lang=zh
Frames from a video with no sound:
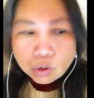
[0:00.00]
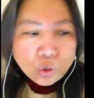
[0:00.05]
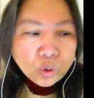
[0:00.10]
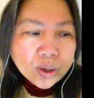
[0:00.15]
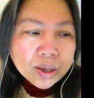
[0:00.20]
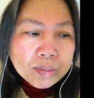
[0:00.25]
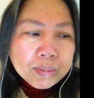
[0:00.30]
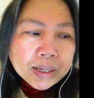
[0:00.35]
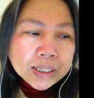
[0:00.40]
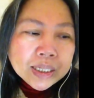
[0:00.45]

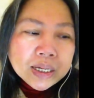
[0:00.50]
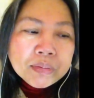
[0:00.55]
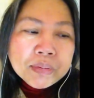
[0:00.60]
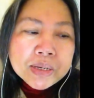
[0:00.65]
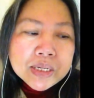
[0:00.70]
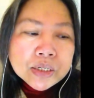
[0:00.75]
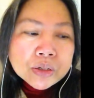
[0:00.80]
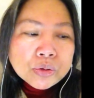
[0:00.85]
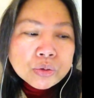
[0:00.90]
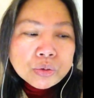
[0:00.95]
鬼嘛，特
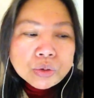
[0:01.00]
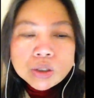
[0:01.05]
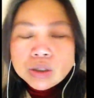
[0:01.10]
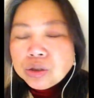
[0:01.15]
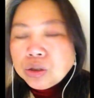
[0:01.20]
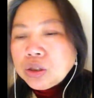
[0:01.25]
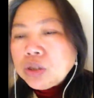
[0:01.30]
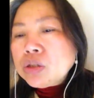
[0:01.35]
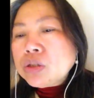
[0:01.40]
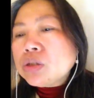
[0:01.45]
别是鬼，
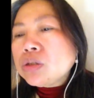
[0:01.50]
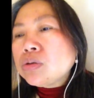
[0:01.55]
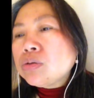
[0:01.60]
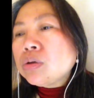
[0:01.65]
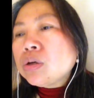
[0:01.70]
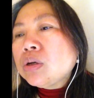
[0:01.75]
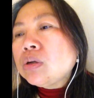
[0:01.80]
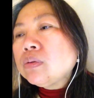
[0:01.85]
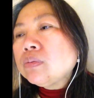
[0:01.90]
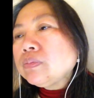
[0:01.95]
意思是
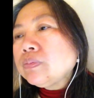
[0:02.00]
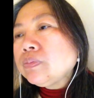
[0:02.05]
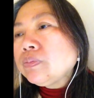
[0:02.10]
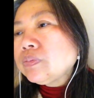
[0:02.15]
说，